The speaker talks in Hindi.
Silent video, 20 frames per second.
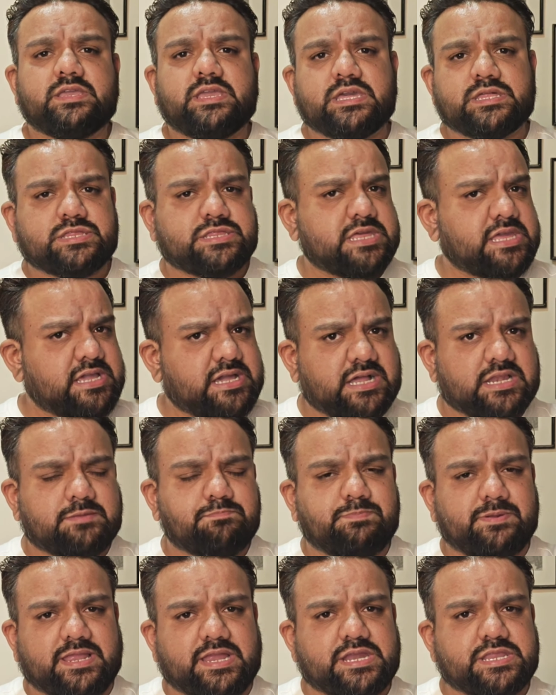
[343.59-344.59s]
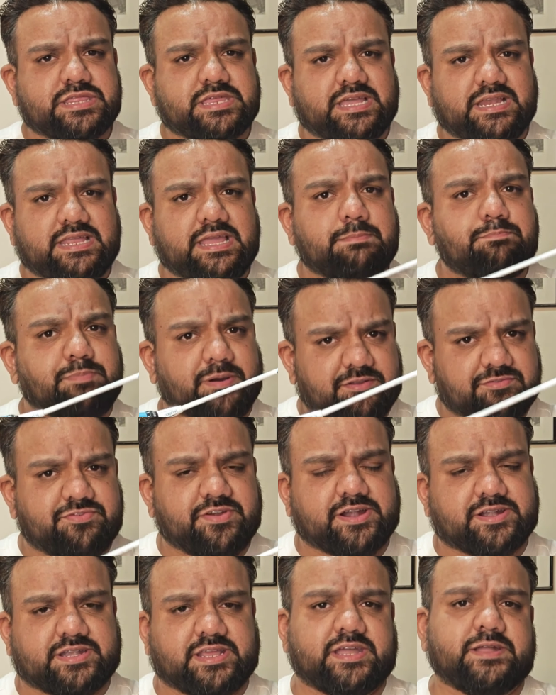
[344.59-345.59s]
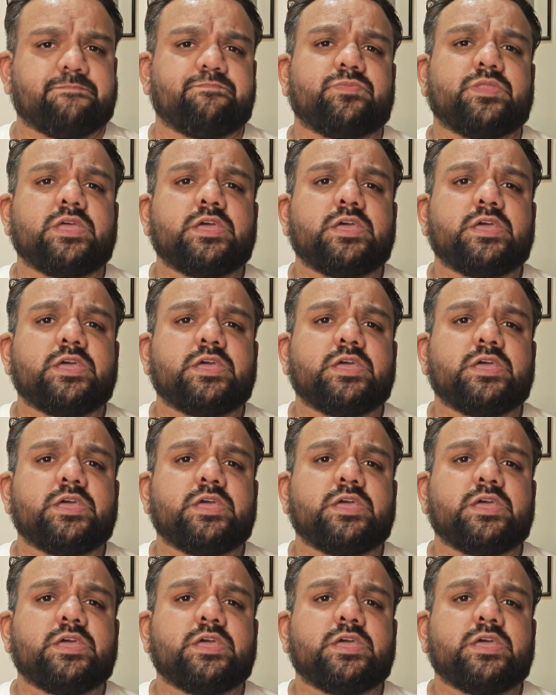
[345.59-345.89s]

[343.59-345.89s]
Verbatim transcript: ये सिंगल प्लेयर्स के लिए परफेक्ट है